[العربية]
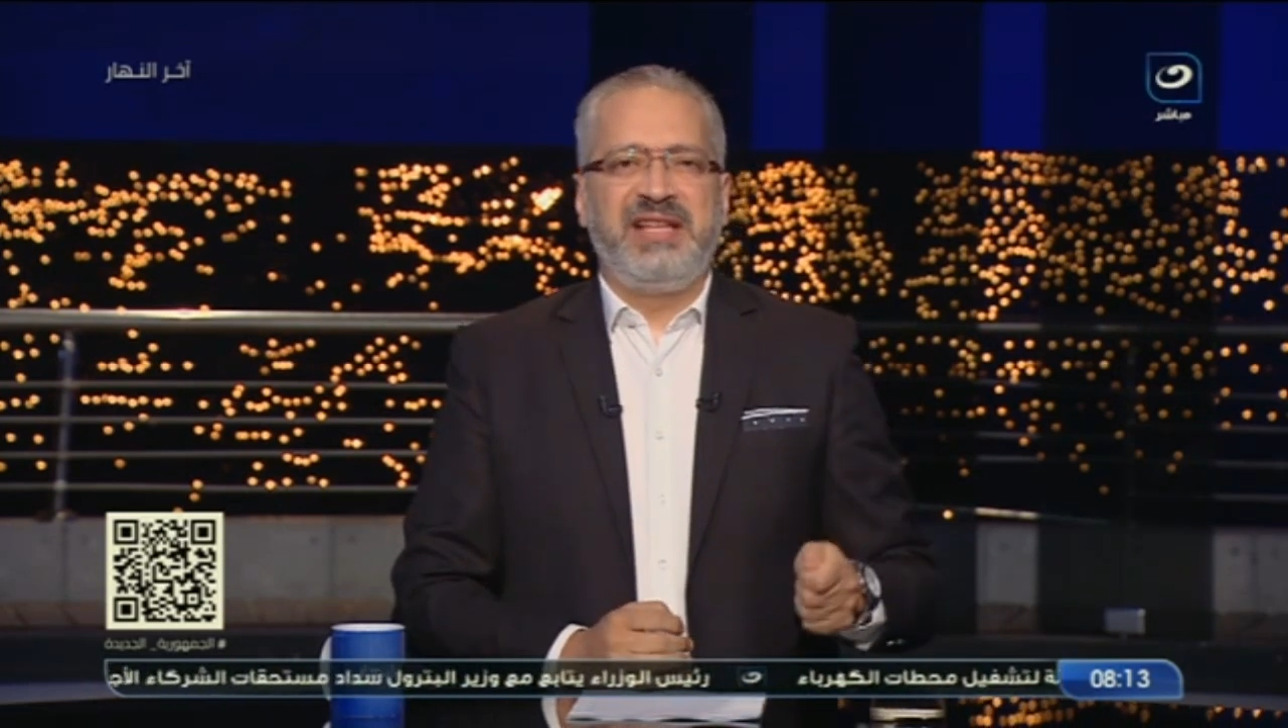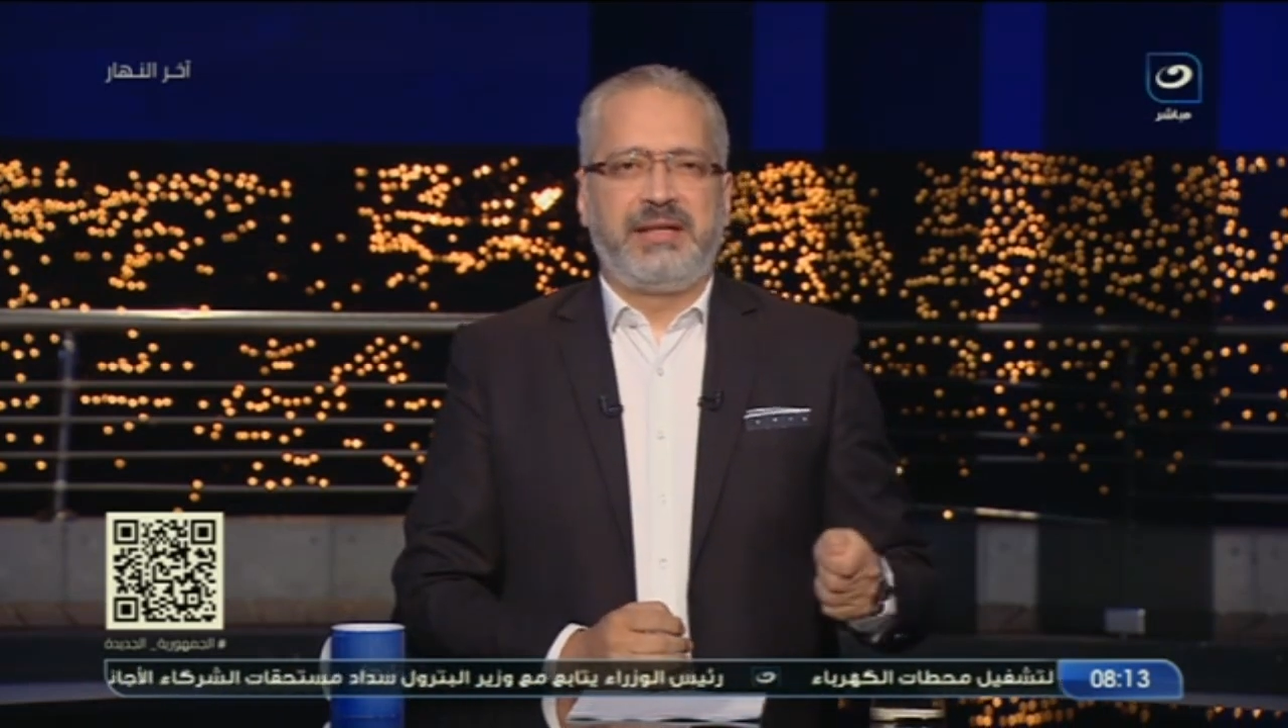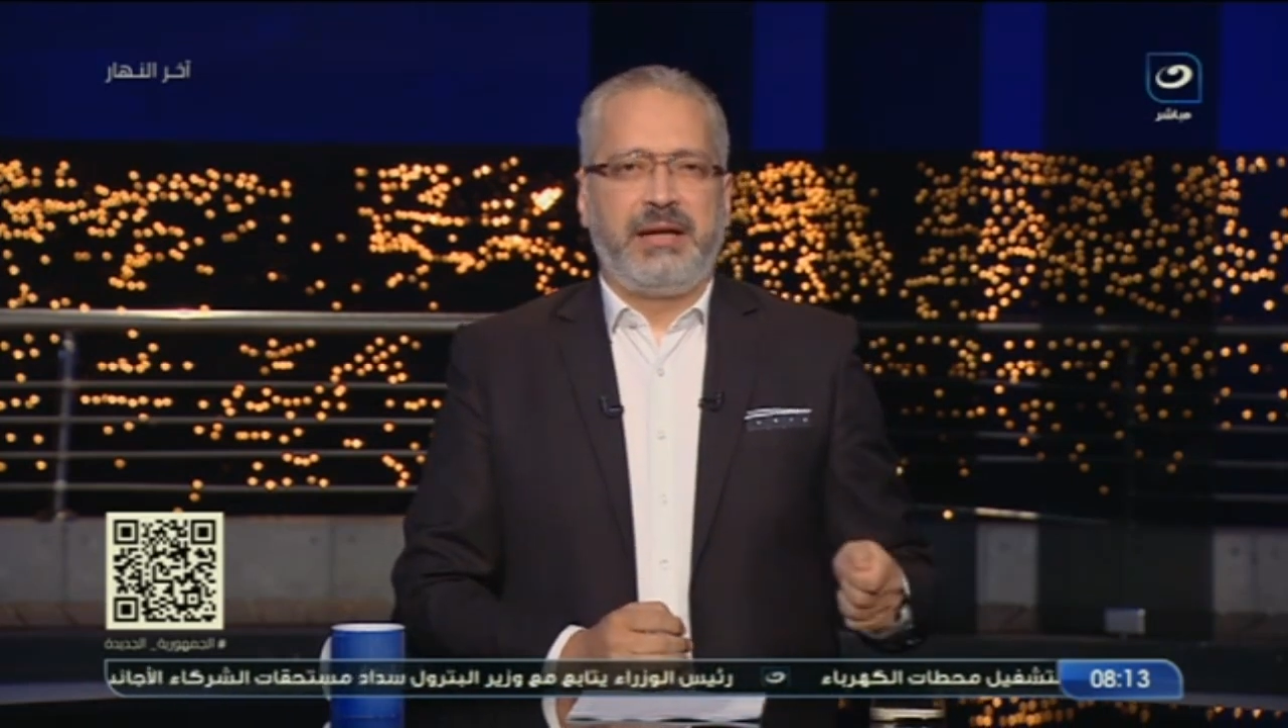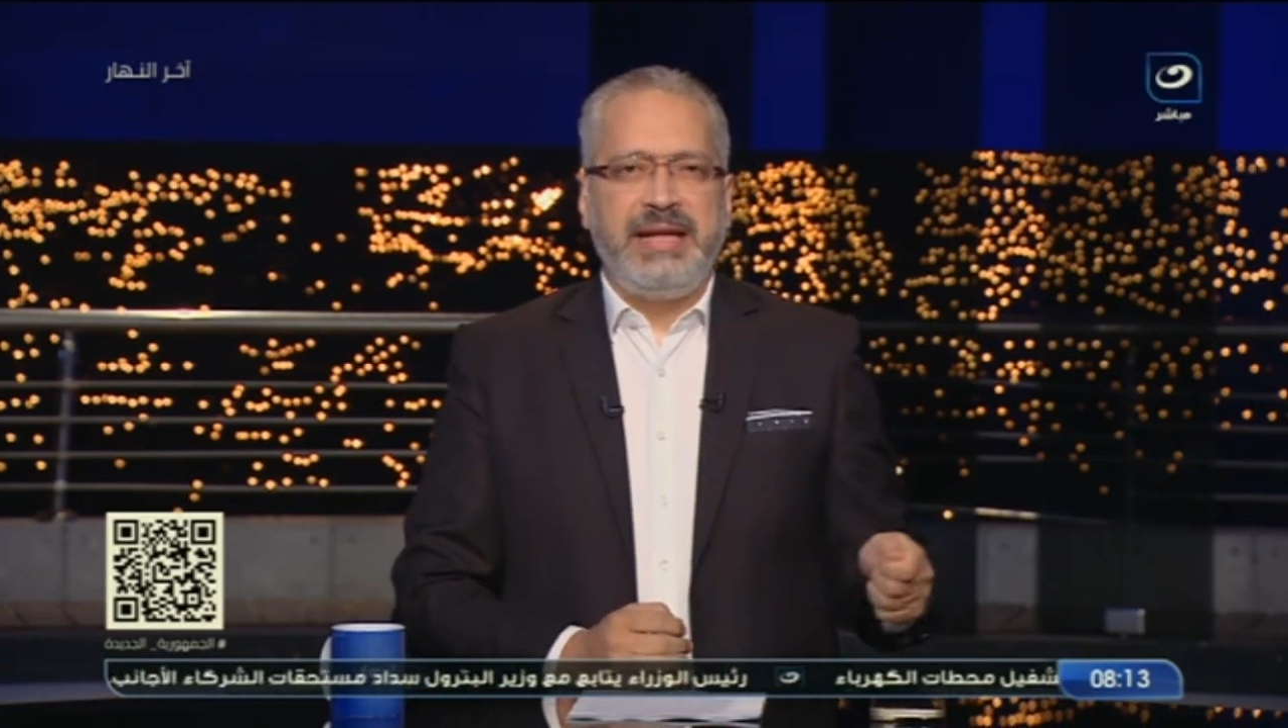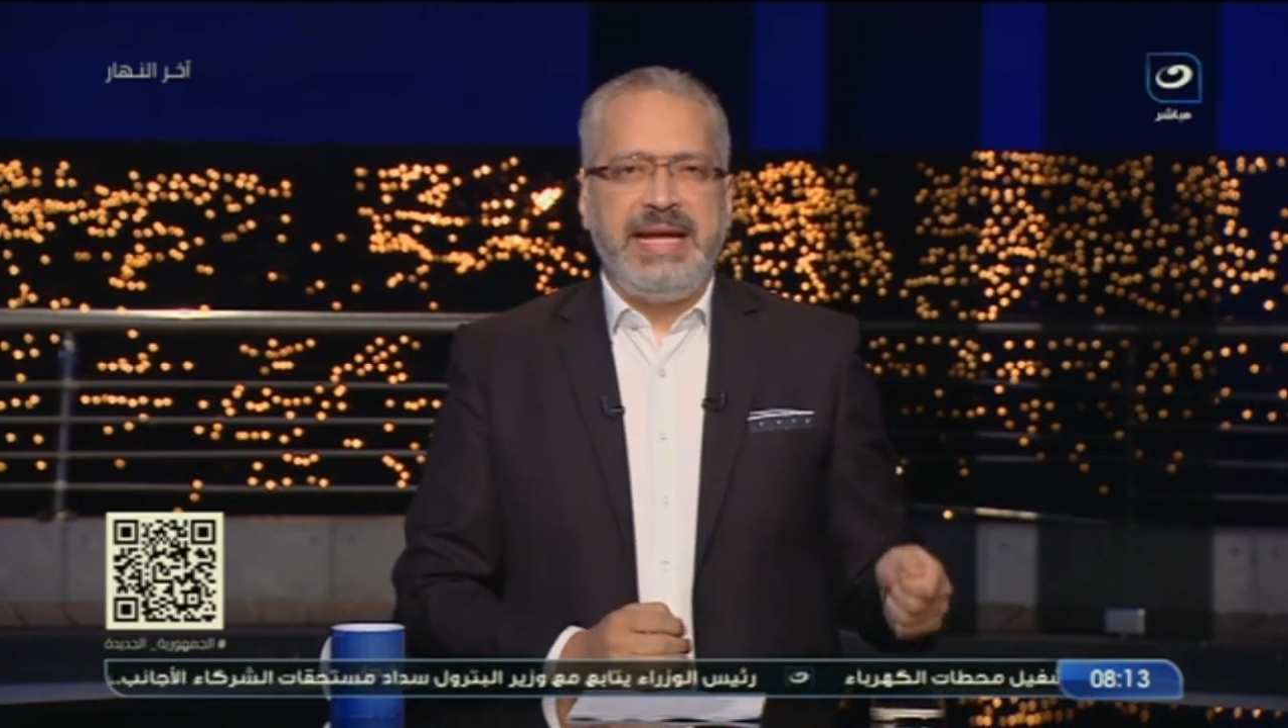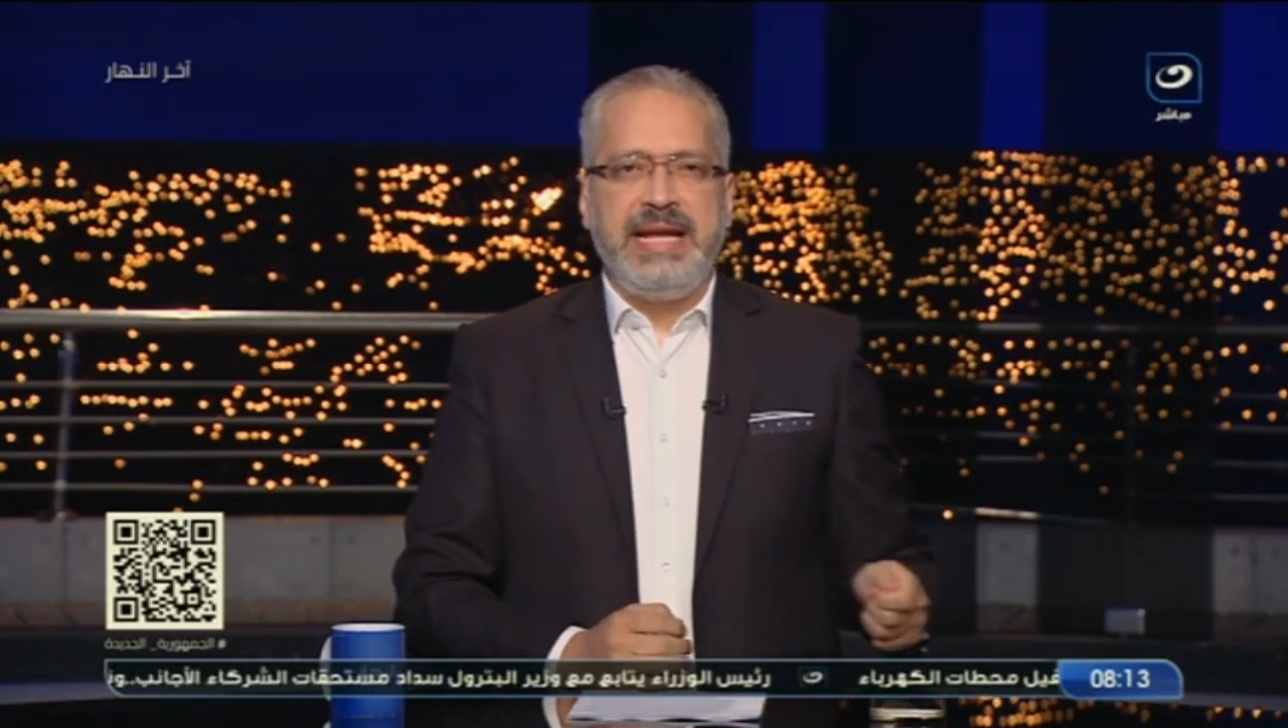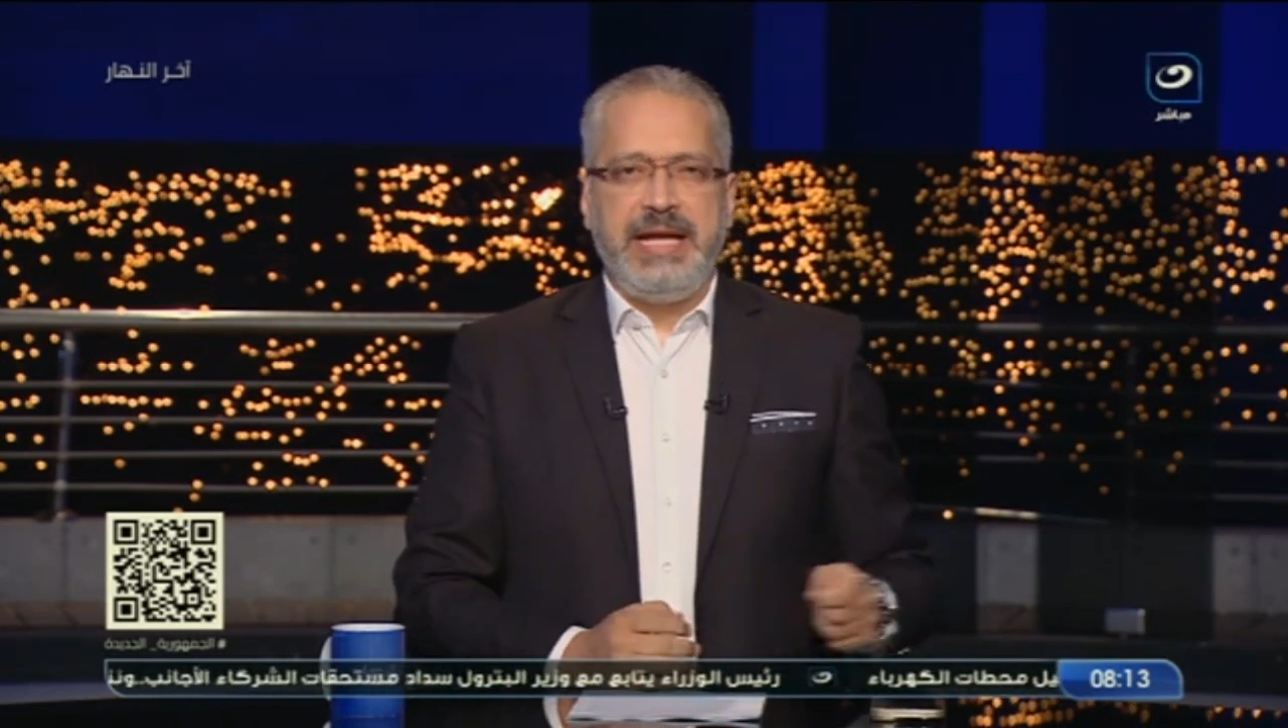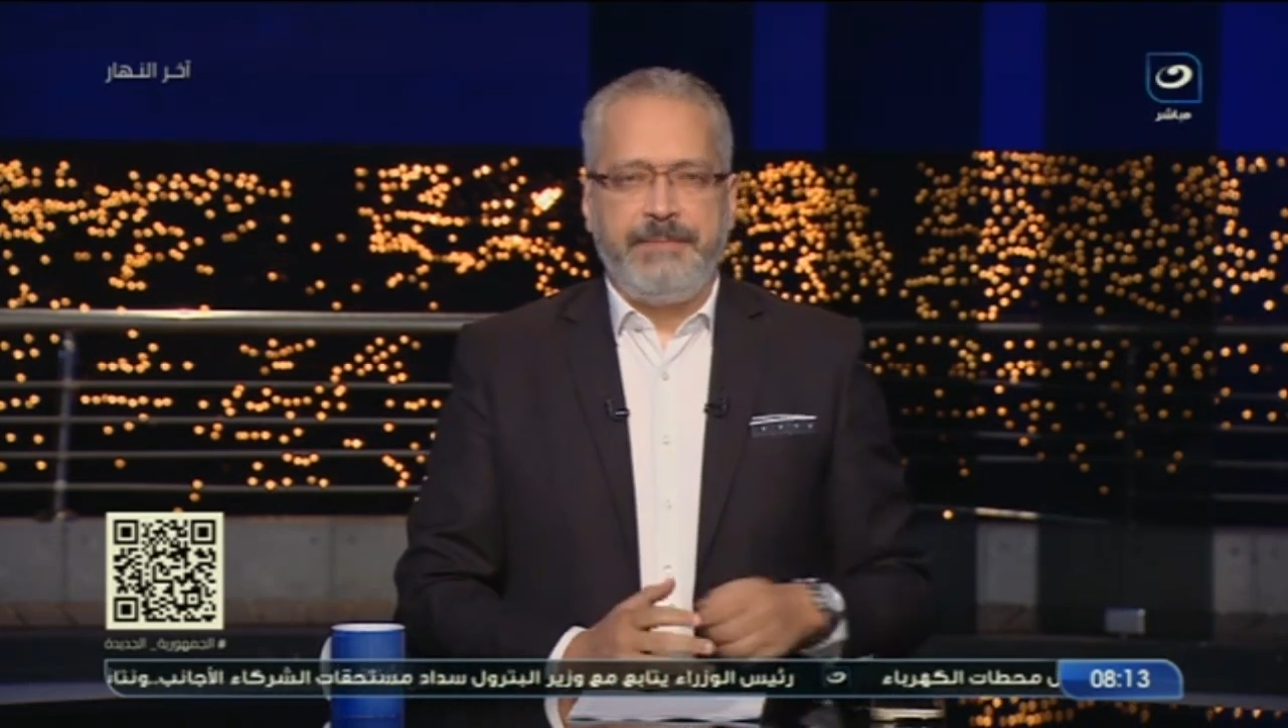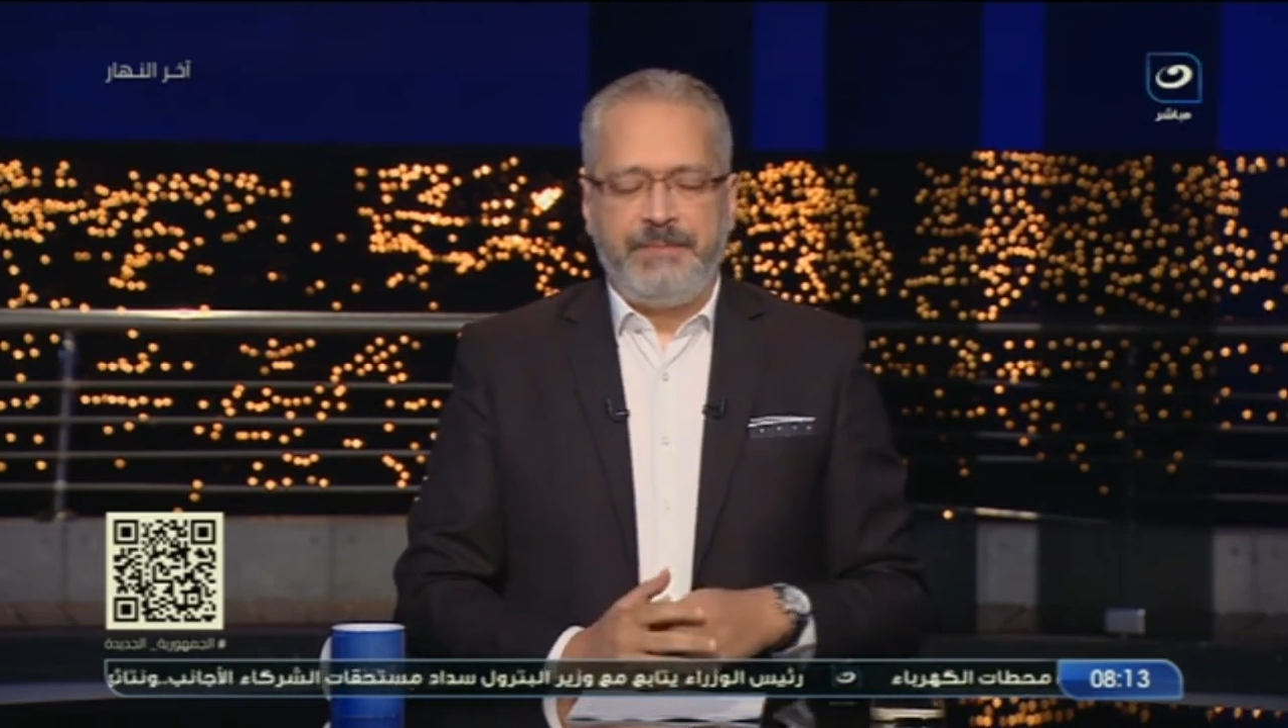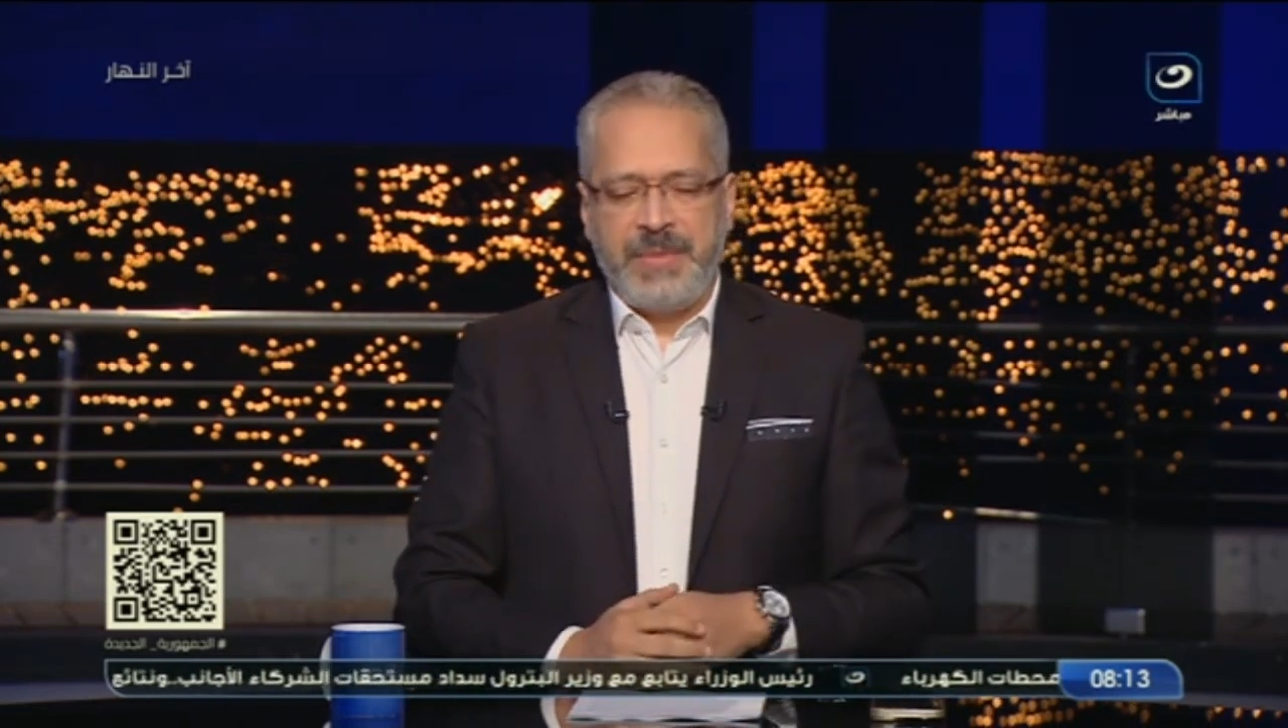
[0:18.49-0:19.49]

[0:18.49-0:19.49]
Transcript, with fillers: اسرائيلي